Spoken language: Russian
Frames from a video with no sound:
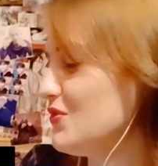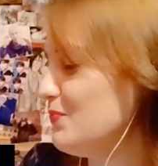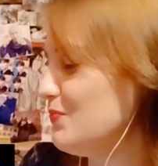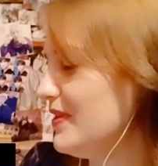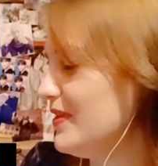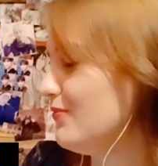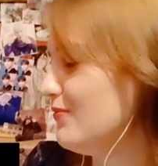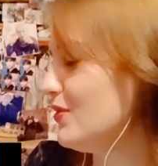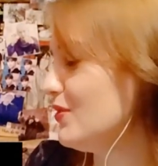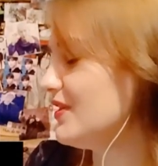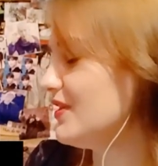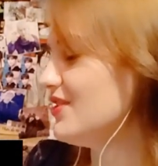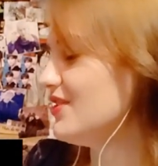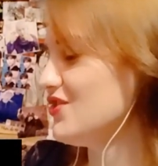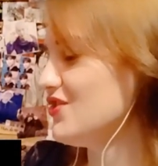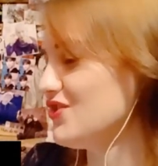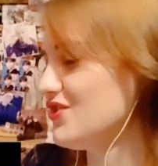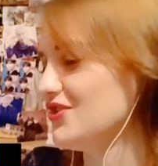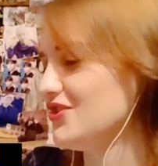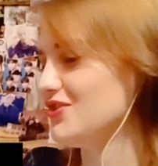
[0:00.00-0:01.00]
перевод,
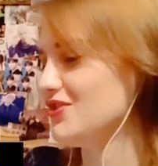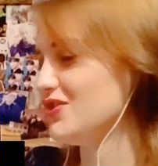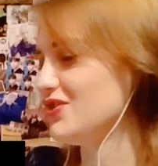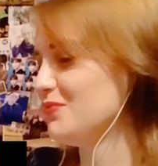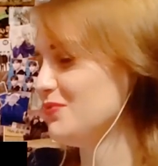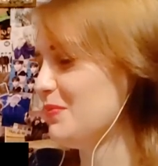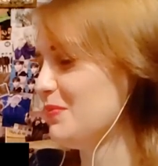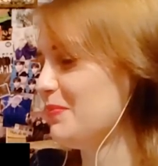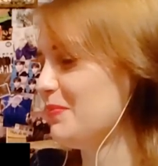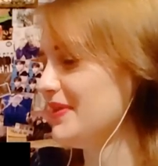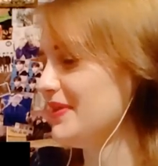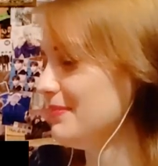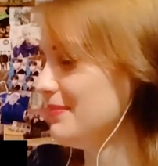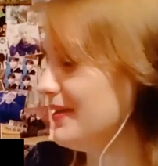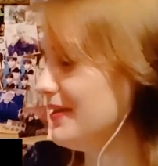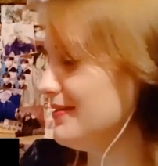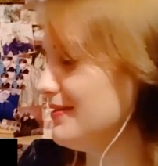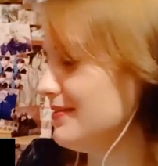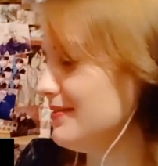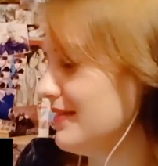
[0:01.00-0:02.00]
конечно же, чтобы
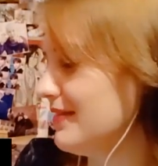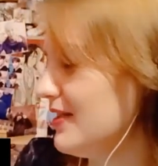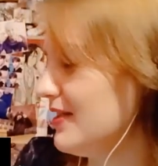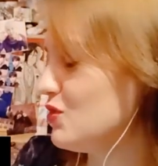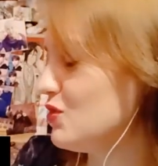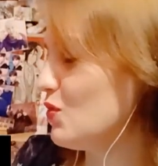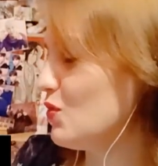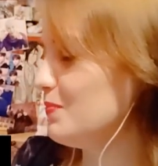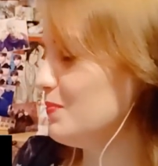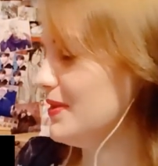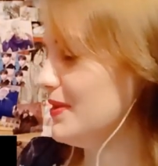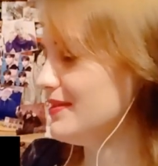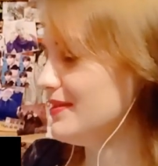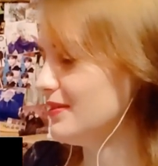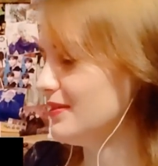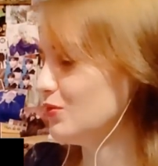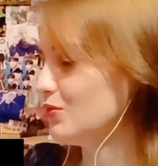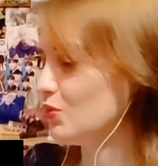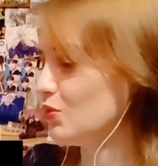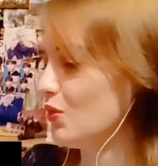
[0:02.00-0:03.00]
понимать, о чем песня.
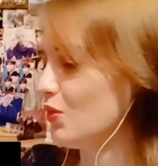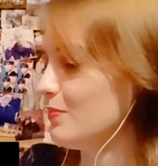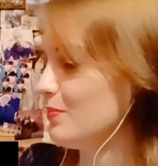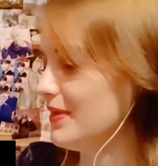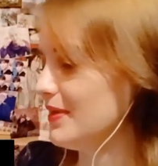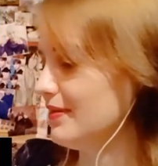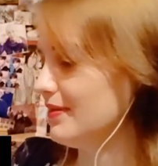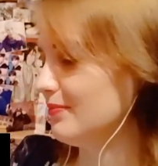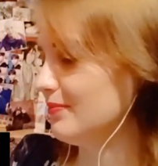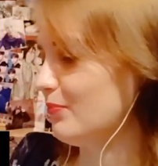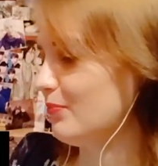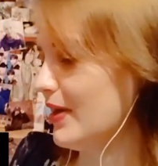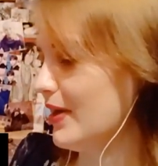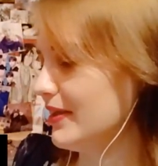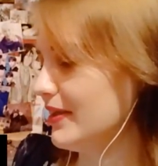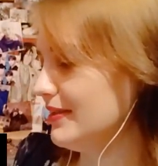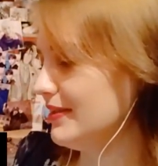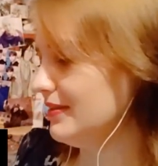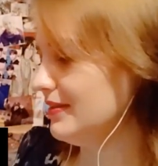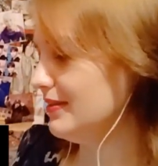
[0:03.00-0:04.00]
Ну, кроме
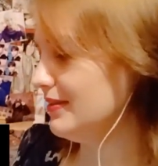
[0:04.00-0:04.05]
партии